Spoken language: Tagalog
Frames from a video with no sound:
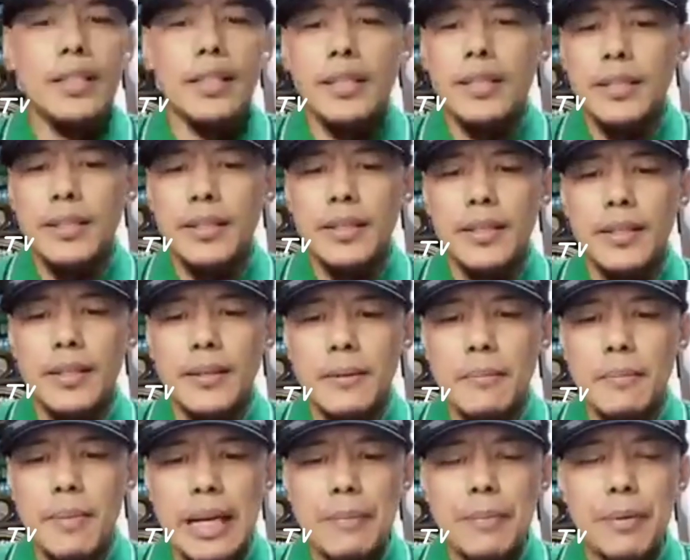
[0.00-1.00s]
eh,
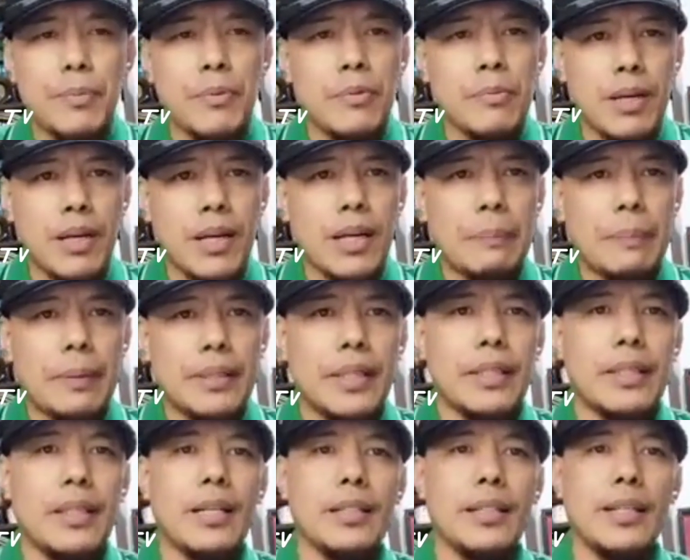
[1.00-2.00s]
marami pong mga
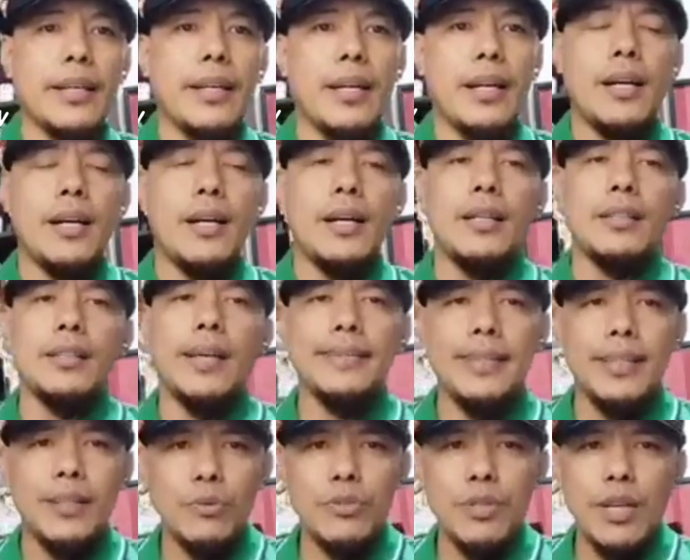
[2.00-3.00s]
kapatid ang
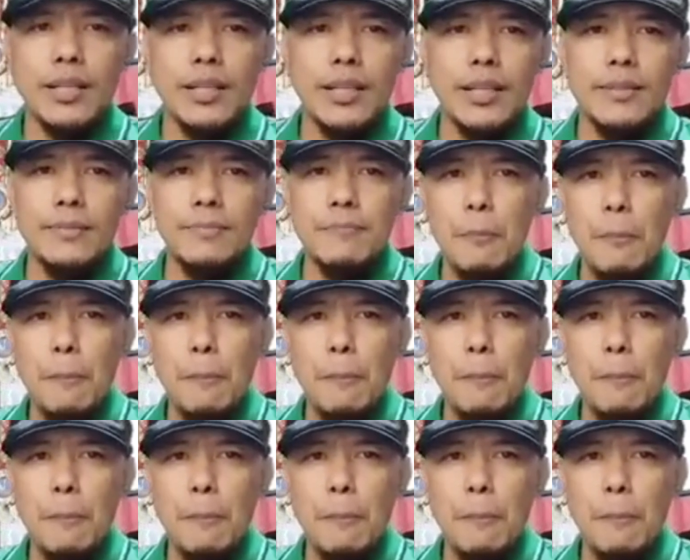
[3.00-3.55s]
nagtatanong uh, sa akin